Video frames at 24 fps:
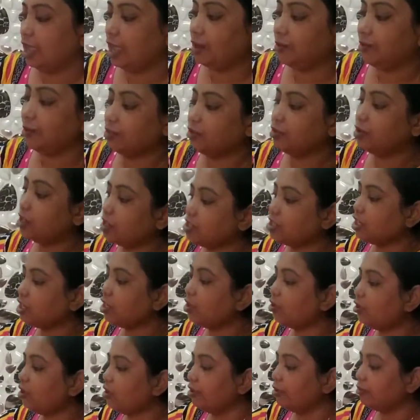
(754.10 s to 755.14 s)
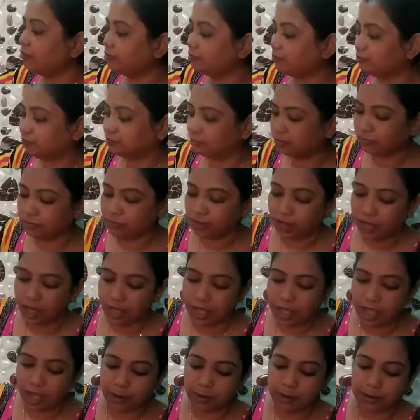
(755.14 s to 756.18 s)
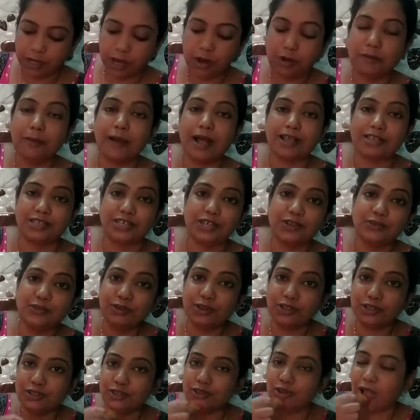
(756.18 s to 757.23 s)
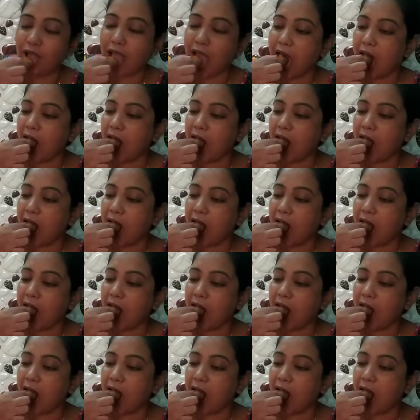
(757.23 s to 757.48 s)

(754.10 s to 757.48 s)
এর ভেতরে ছিল এর ভেতরে বাসিগুলো ছিল